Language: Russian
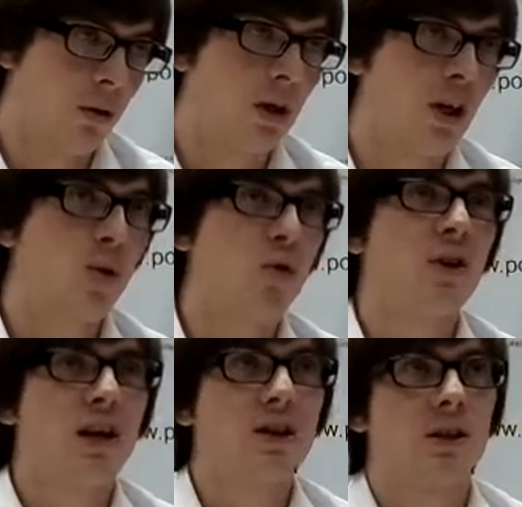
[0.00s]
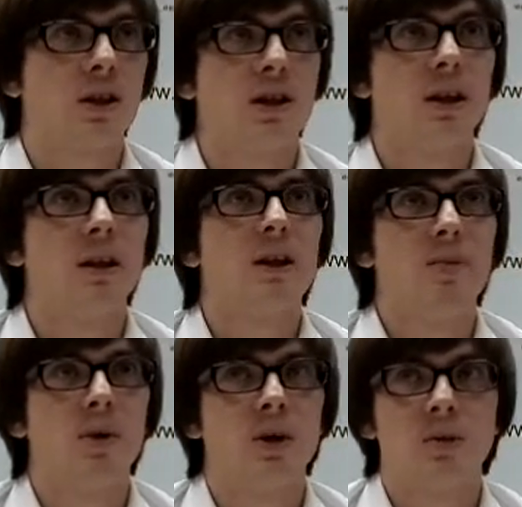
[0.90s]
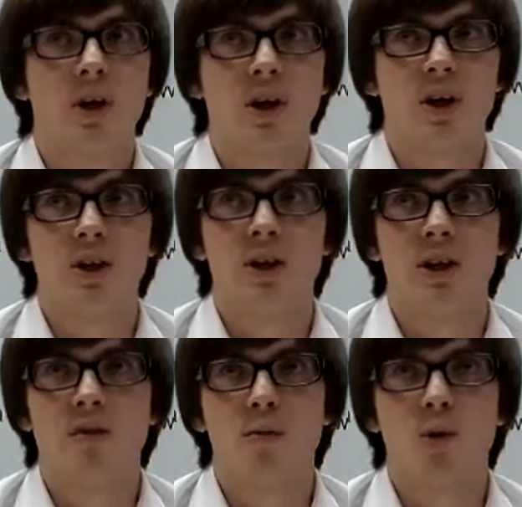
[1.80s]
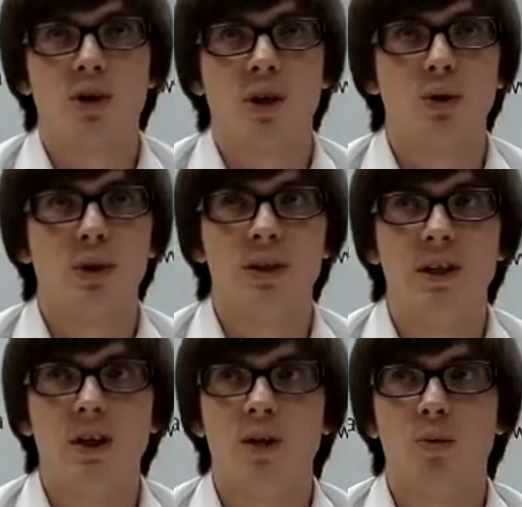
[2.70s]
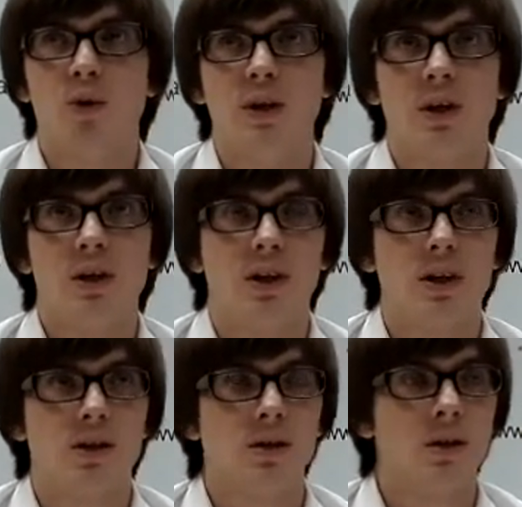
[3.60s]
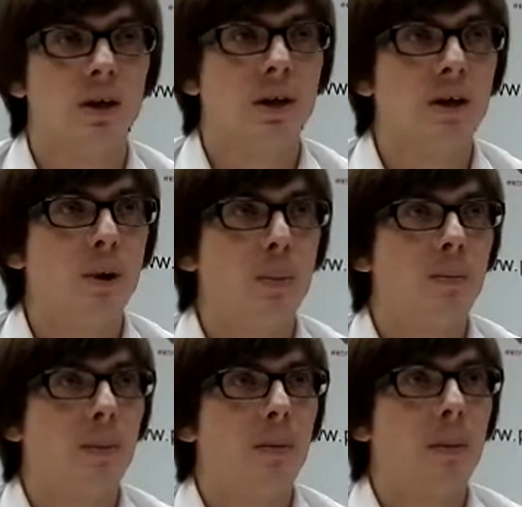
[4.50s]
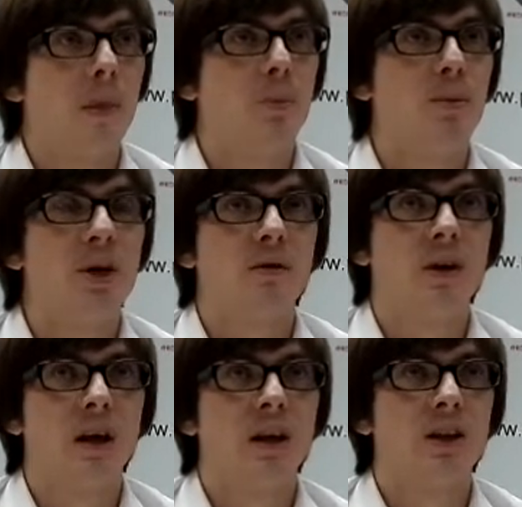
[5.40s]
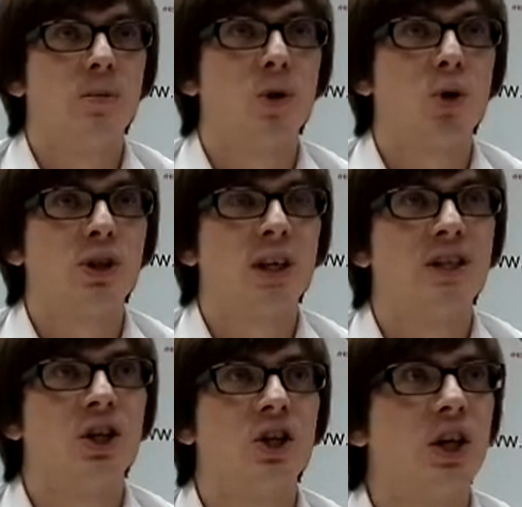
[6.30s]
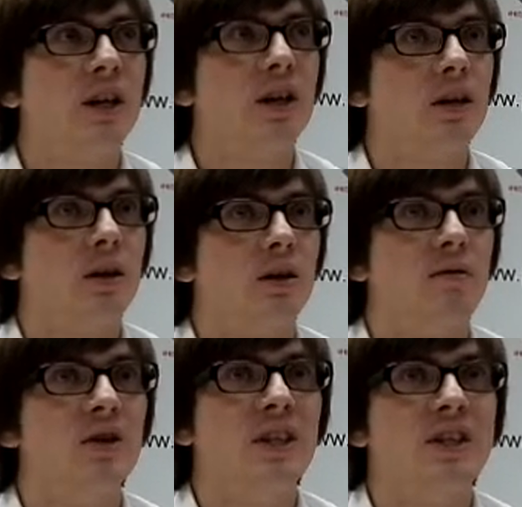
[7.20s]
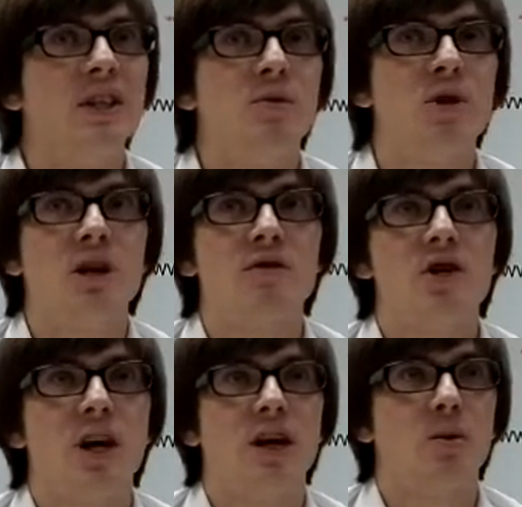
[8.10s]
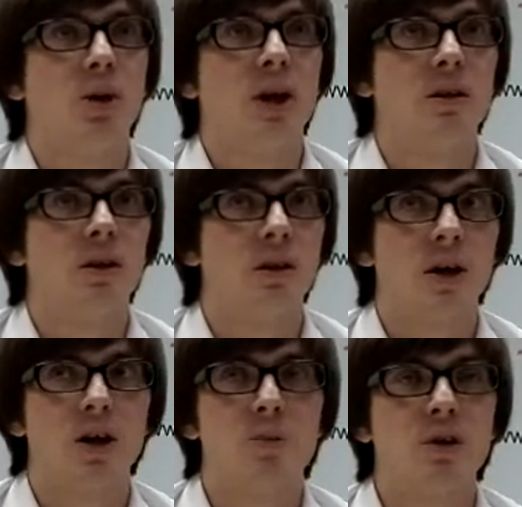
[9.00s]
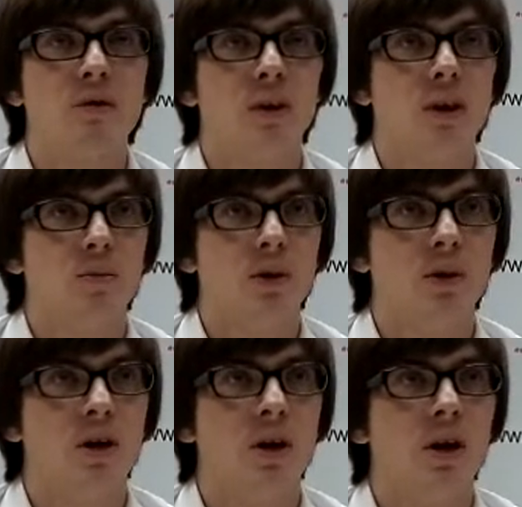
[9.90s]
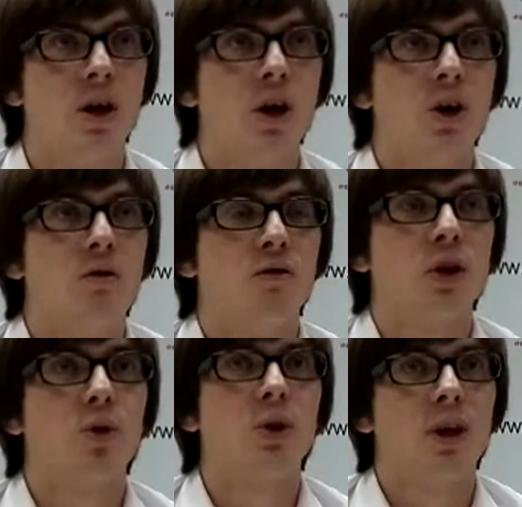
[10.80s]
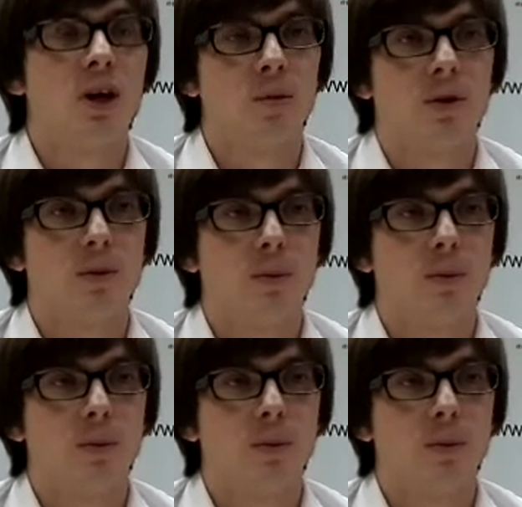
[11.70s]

Я могу вкратце рассказать этапы прохождения этого вопроса от идеи до полной реализации. Первое – это просто разрешение внести изменения в генеральный план. Как первый этап. Второй этап.